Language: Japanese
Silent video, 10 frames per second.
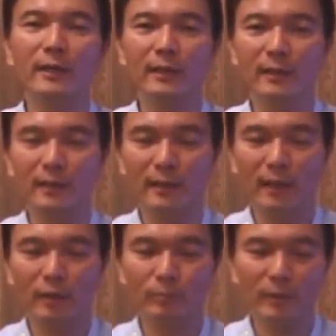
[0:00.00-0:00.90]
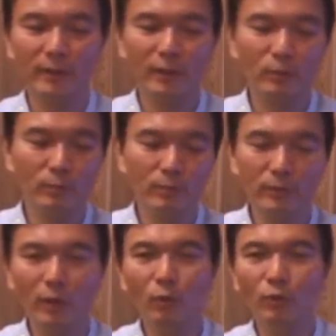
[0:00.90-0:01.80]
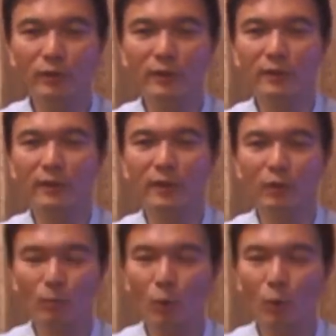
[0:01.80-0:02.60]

えー、始まっている部分が多いんですけれど